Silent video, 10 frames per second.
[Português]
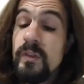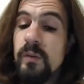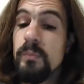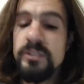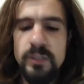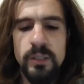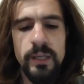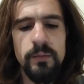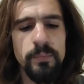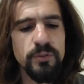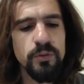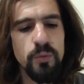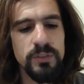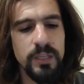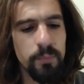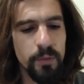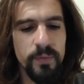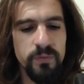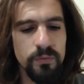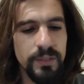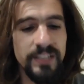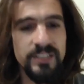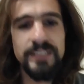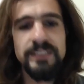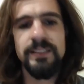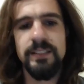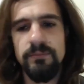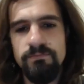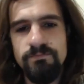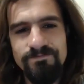Vamos internar uma pessoa contra a própria vontade, quer dizer,